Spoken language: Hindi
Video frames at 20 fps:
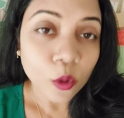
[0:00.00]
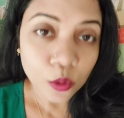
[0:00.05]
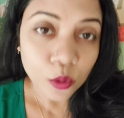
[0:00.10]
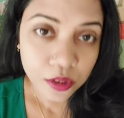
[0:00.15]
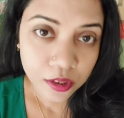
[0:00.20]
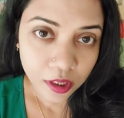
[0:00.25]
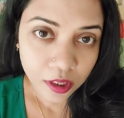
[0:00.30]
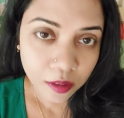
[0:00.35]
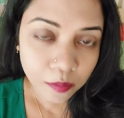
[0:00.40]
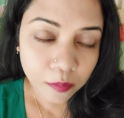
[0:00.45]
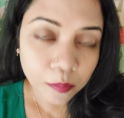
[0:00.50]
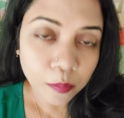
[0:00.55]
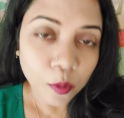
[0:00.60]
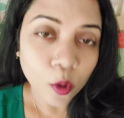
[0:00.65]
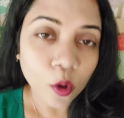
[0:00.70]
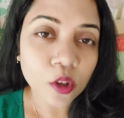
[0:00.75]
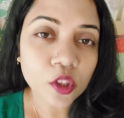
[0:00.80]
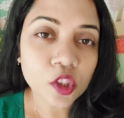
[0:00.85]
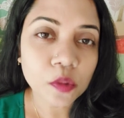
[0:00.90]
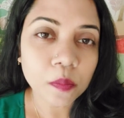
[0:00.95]
उस तक
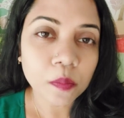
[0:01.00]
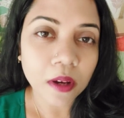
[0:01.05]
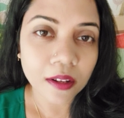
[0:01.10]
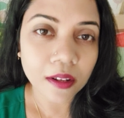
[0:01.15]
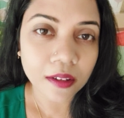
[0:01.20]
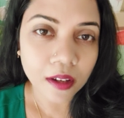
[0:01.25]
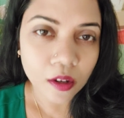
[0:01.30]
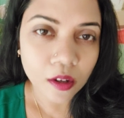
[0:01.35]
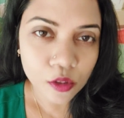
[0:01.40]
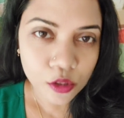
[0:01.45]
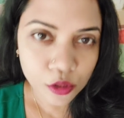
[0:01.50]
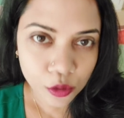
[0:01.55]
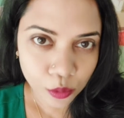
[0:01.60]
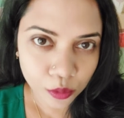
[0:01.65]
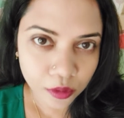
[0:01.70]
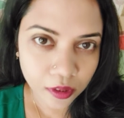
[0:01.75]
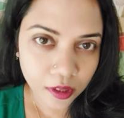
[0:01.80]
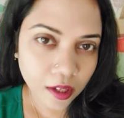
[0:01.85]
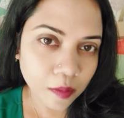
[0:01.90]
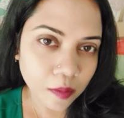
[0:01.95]
पहुंच पाना उसको
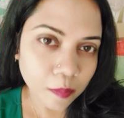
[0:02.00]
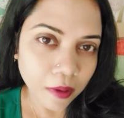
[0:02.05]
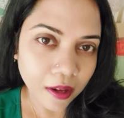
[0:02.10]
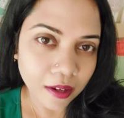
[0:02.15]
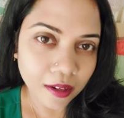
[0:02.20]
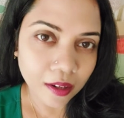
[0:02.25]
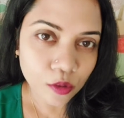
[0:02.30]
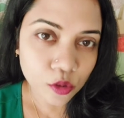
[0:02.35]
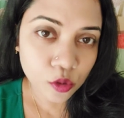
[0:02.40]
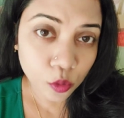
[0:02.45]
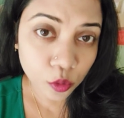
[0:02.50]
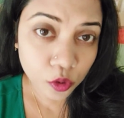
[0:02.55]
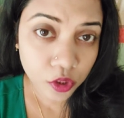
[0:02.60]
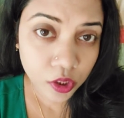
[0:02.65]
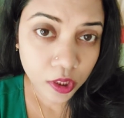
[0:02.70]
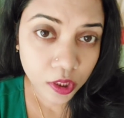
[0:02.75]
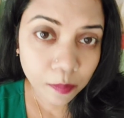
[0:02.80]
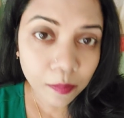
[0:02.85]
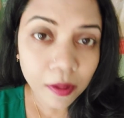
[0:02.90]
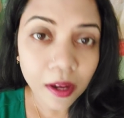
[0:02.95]
देख पाना उसको
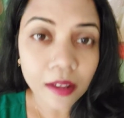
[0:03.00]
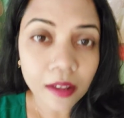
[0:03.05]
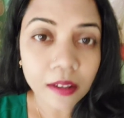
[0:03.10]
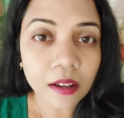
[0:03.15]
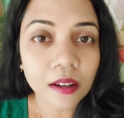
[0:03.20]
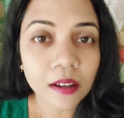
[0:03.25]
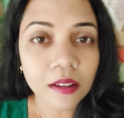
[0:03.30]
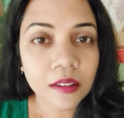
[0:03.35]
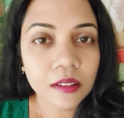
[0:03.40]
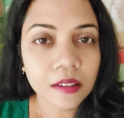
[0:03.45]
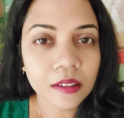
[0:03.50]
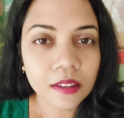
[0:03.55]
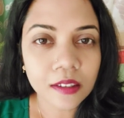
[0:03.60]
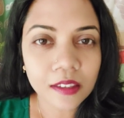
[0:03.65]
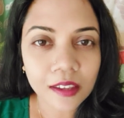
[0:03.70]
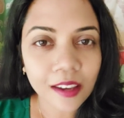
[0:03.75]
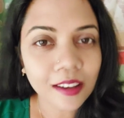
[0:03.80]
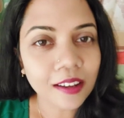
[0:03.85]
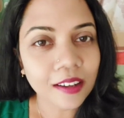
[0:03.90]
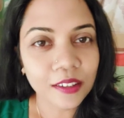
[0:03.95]
जी पाना
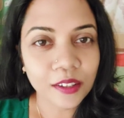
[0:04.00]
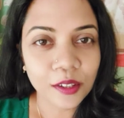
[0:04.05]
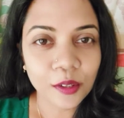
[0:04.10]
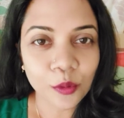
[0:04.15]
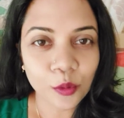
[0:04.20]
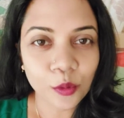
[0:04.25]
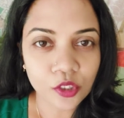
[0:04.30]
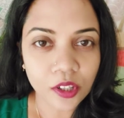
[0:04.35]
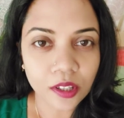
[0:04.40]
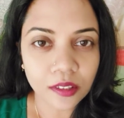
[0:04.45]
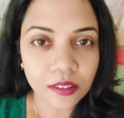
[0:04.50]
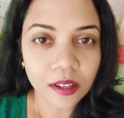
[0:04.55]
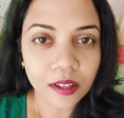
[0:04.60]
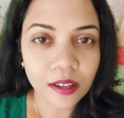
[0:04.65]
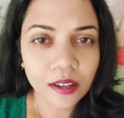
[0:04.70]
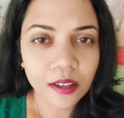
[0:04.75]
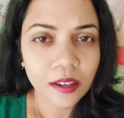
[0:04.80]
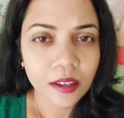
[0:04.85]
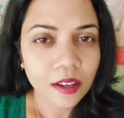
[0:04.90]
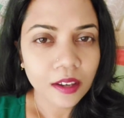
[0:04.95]
ये कठिन हो जाता
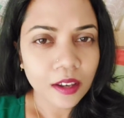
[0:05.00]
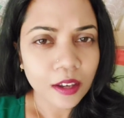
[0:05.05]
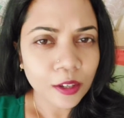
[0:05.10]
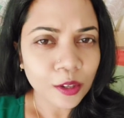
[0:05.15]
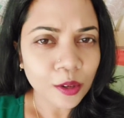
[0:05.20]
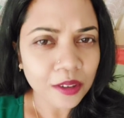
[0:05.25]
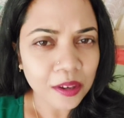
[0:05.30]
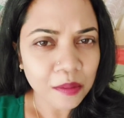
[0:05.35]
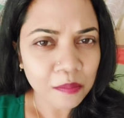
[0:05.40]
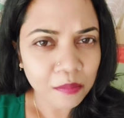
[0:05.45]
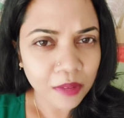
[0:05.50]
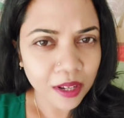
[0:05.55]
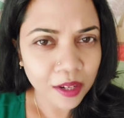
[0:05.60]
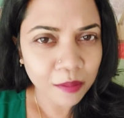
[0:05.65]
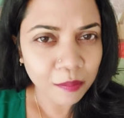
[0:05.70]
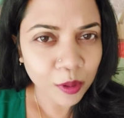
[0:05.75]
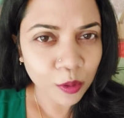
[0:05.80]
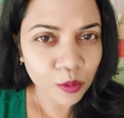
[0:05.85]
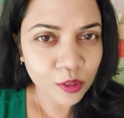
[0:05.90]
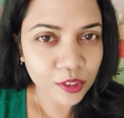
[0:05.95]
है क्योंकि मन
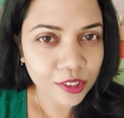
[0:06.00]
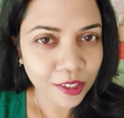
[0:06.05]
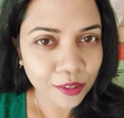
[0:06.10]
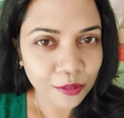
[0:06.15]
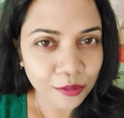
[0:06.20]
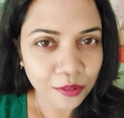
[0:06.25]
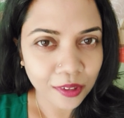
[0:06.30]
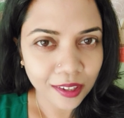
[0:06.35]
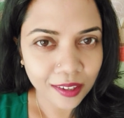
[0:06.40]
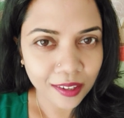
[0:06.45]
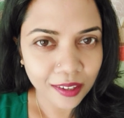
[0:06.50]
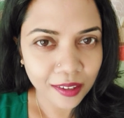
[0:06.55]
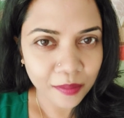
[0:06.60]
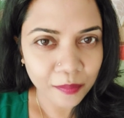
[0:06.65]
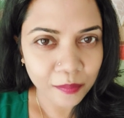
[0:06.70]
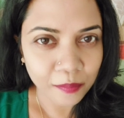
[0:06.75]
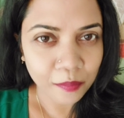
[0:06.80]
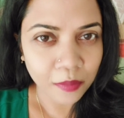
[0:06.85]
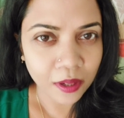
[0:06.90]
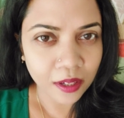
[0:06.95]
में उलझे हुए हैं
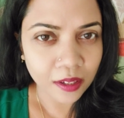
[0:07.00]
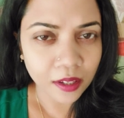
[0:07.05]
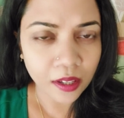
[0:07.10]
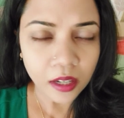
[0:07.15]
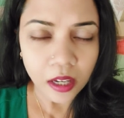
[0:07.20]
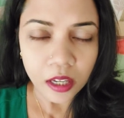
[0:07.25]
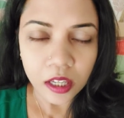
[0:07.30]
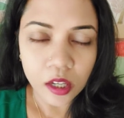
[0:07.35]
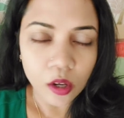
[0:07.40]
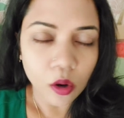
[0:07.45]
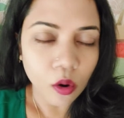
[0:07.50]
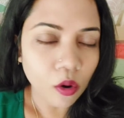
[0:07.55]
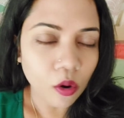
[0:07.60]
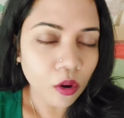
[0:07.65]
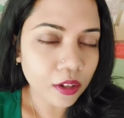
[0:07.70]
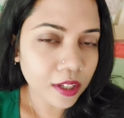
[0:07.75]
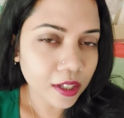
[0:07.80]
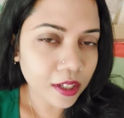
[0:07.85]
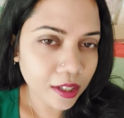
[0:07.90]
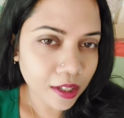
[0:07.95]
मन ने कहीं
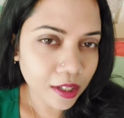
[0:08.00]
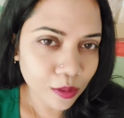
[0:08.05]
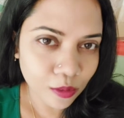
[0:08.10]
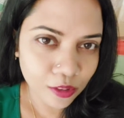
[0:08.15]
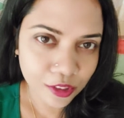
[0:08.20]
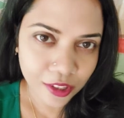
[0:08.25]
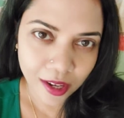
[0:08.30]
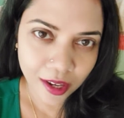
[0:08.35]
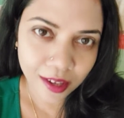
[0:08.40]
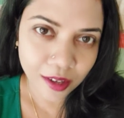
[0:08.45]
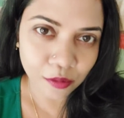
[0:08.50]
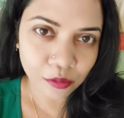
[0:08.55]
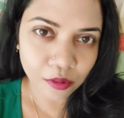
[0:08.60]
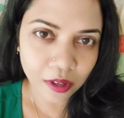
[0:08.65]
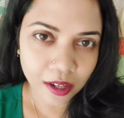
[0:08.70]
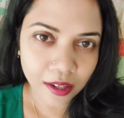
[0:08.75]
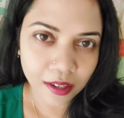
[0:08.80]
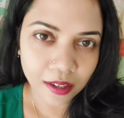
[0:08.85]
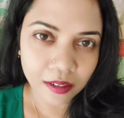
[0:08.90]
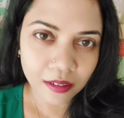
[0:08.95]
और ही उलझाया
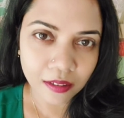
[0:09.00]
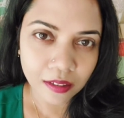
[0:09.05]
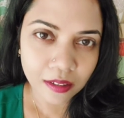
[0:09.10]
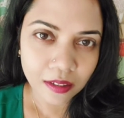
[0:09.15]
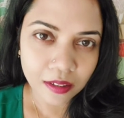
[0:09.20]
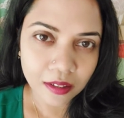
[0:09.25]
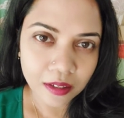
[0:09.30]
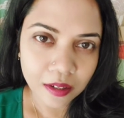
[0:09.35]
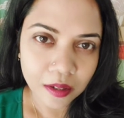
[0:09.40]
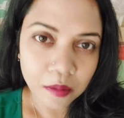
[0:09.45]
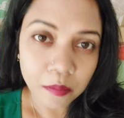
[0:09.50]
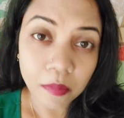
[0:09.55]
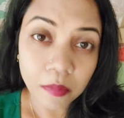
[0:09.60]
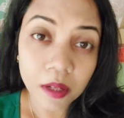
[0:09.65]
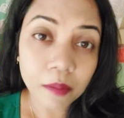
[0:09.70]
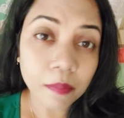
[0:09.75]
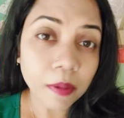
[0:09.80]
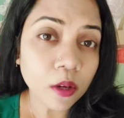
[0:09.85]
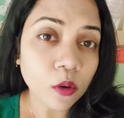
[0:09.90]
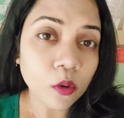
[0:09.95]
हुआ है
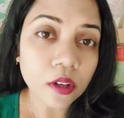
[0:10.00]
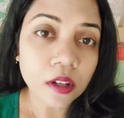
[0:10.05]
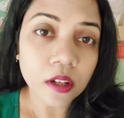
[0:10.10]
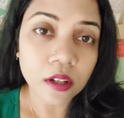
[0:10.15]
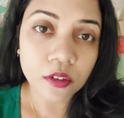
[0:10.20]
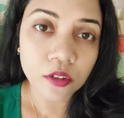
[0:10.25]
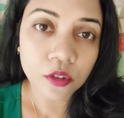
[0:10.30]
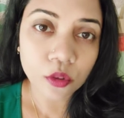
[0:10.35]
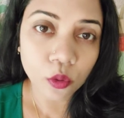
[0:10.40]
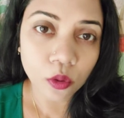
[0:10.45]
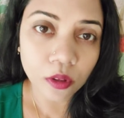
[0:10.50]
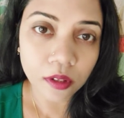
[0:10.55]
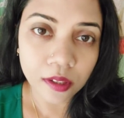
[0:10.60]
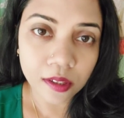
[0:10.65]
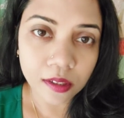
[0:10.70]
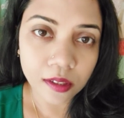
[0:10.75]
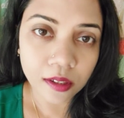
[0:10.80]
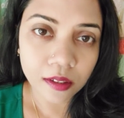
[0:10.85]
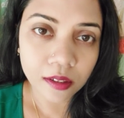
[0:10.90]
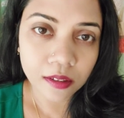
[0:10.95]
मन पे कोई कंट्रोल
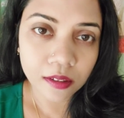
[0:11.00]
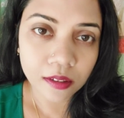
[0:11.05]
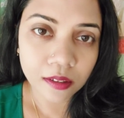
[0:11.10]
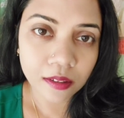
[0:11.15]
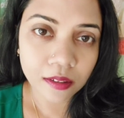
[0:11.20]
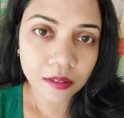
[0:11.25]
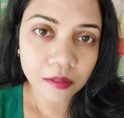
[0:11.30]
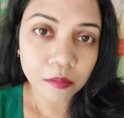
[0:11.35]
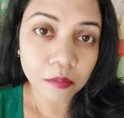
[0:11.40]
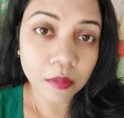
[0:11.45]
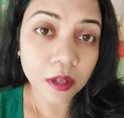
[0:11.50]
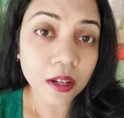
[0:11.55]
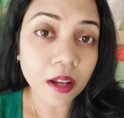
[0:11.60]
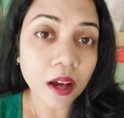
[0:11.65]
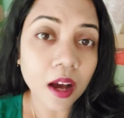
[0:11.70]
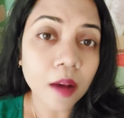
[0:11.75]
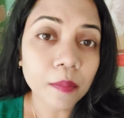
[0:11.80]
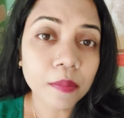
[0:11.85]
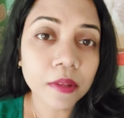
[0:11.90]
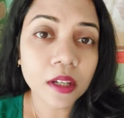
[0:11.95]
नहीं है मन
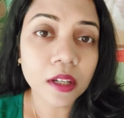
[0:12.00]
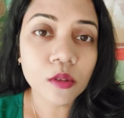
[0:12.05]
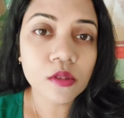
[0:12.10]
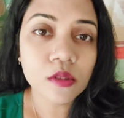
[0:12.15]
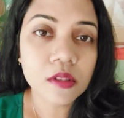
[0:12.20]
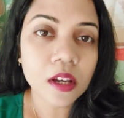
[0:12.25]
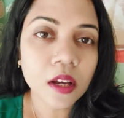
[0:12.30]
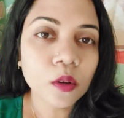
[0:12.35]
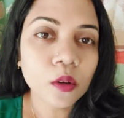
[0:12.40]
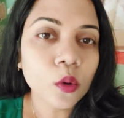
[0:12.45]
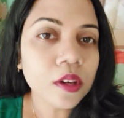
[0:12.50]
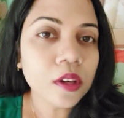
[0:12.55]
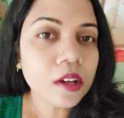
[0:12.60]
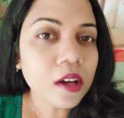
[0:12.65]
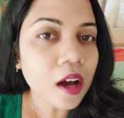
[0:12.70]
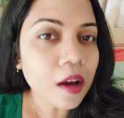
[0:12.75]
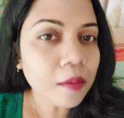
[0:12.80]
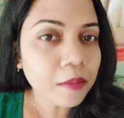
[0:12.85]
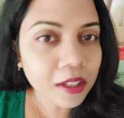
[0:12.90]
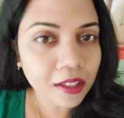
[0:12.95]
आपके अनुसार कोई
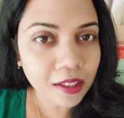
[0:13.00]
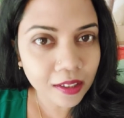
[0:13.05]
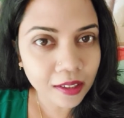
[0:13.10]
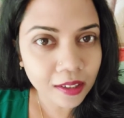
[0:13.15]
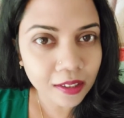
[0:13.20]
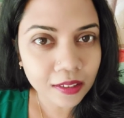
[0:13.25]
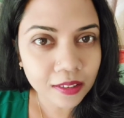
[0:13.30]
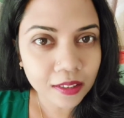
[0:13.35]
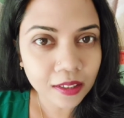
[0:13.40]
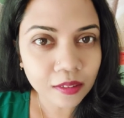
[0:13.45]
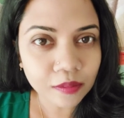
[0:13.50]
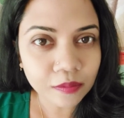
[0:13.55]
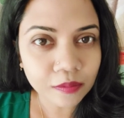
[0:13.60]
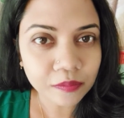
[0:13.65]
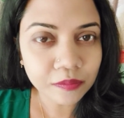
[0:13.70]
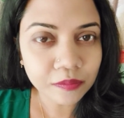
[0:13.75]
काम ही नहीं करता